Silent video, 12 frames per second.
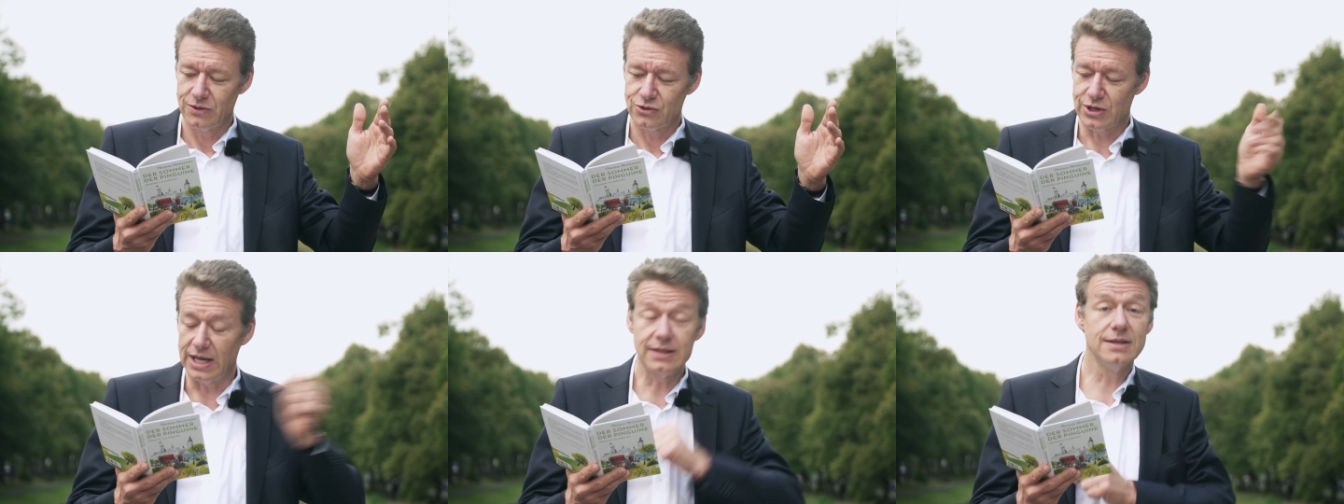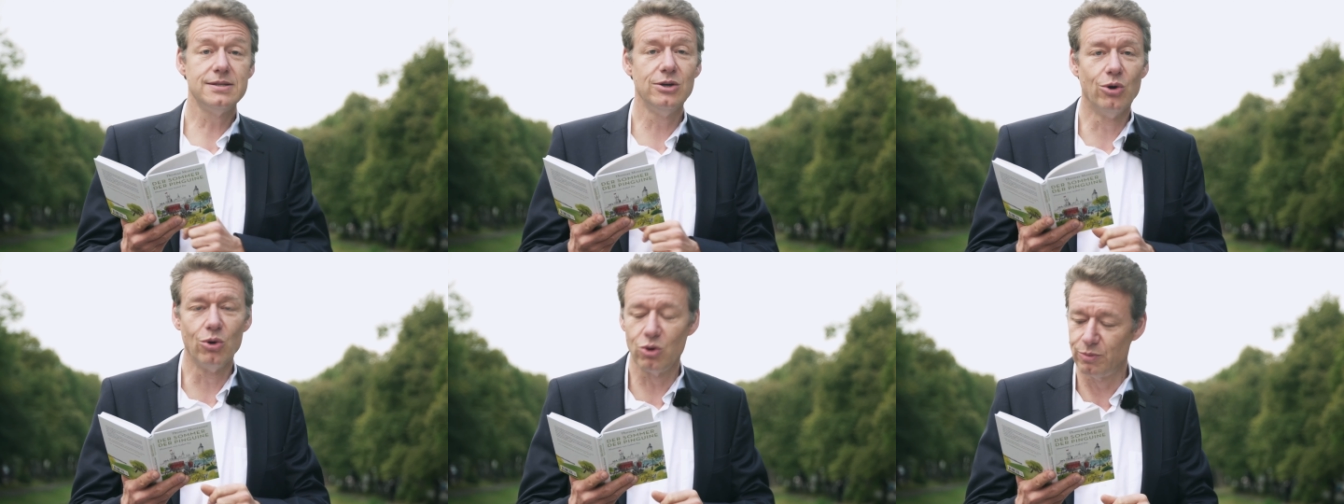schreckte
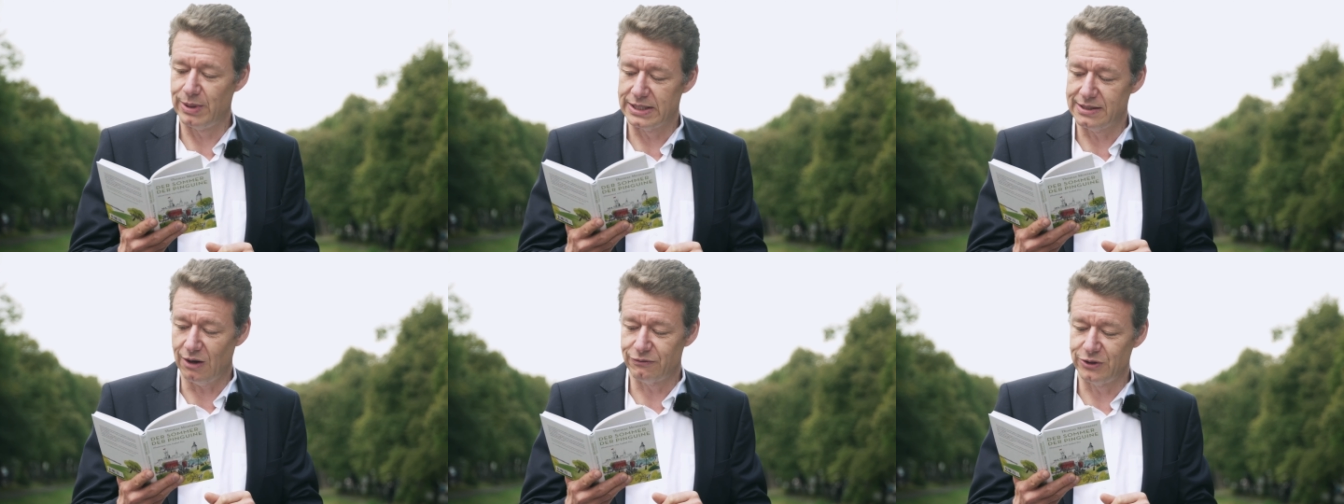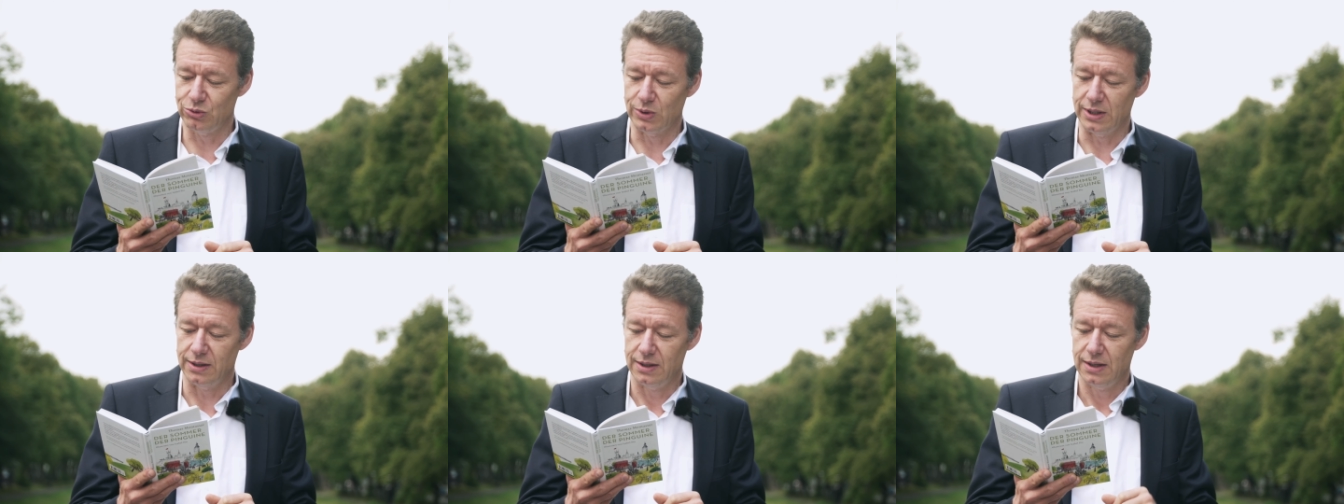sie hoch und blickte auf die
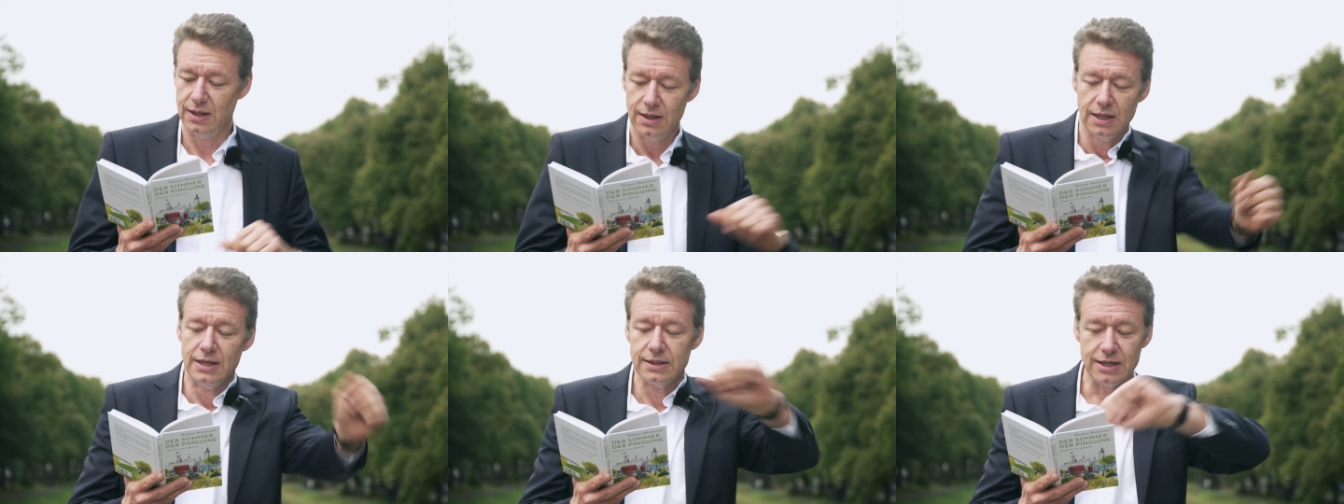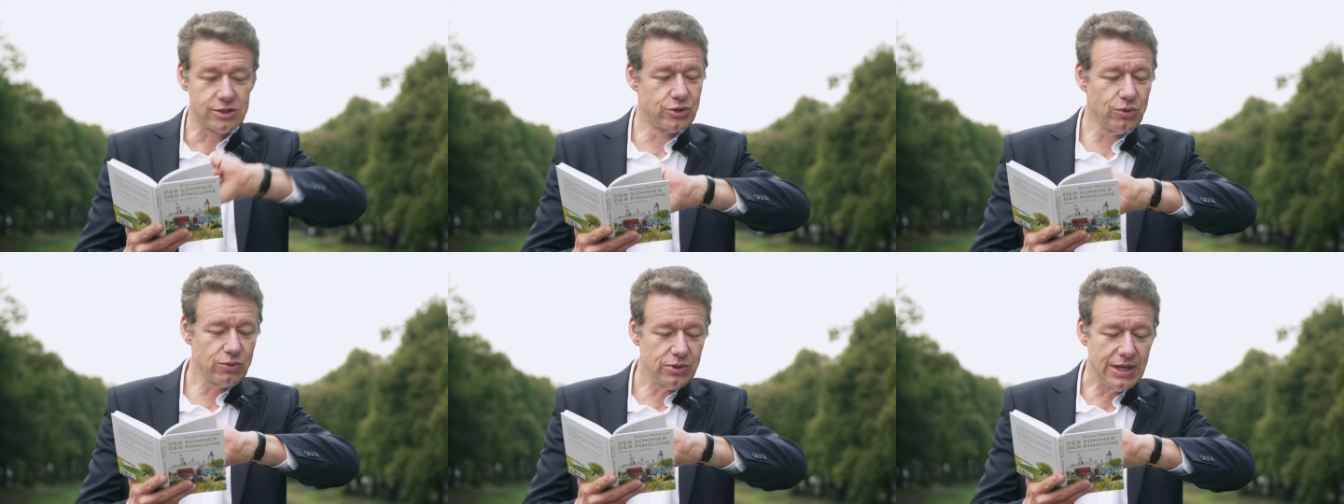Uhr. Der
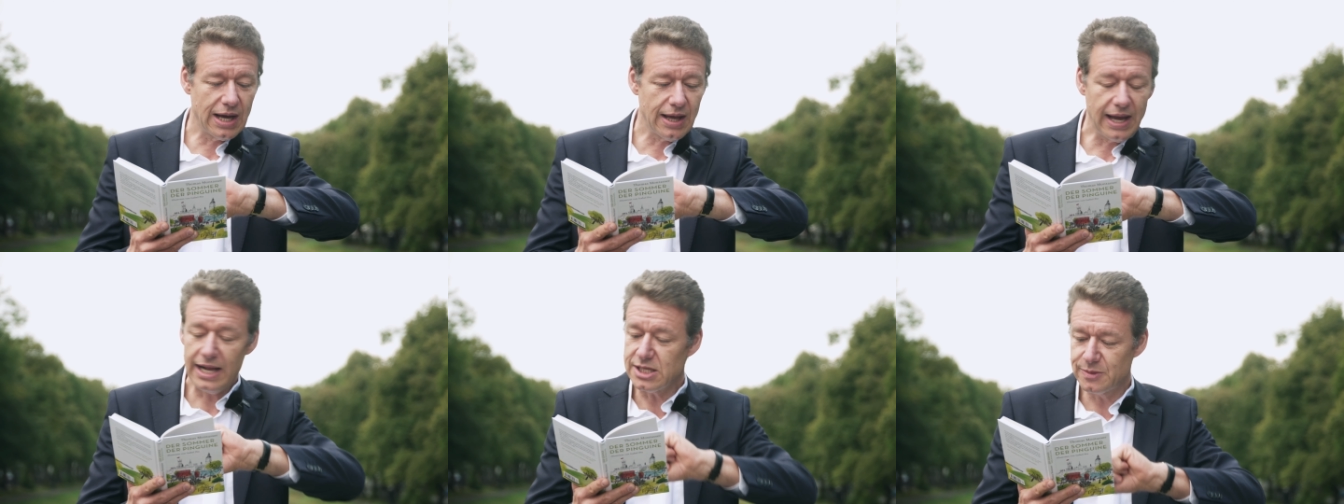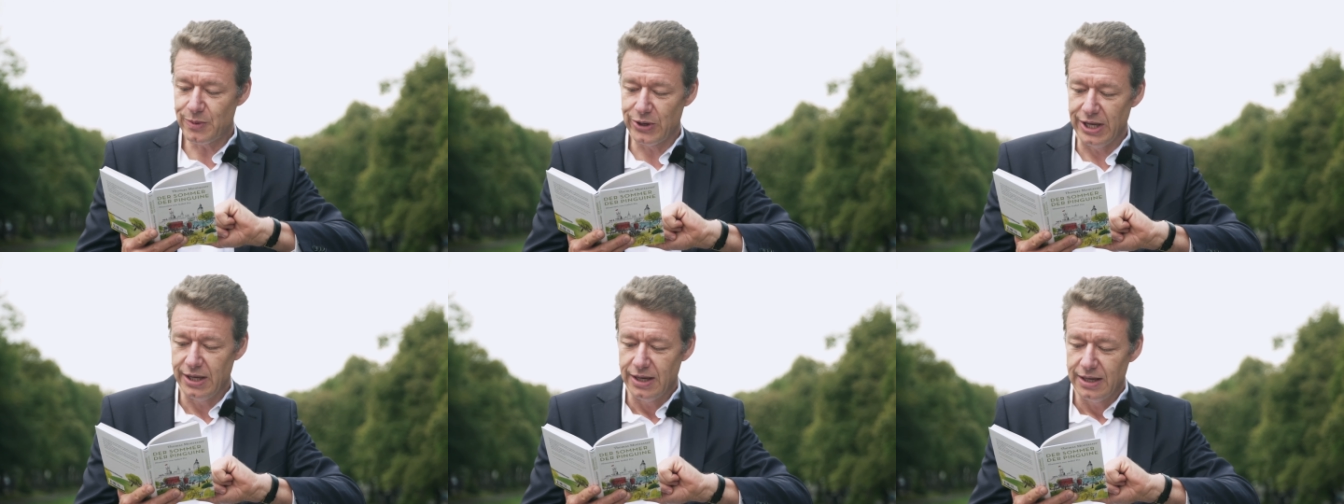Zug nach
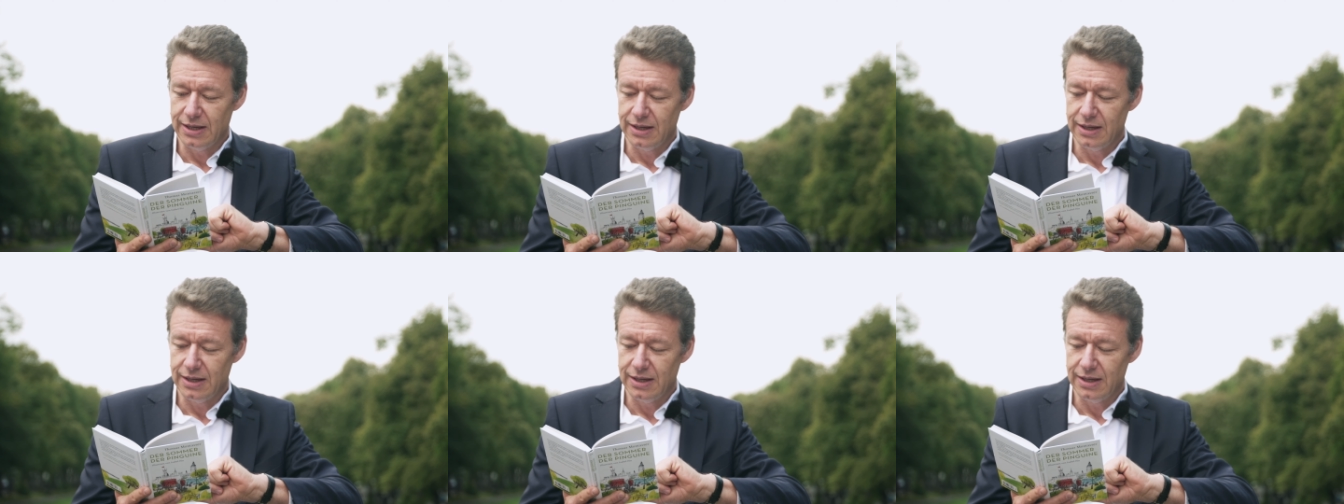Aylesbury,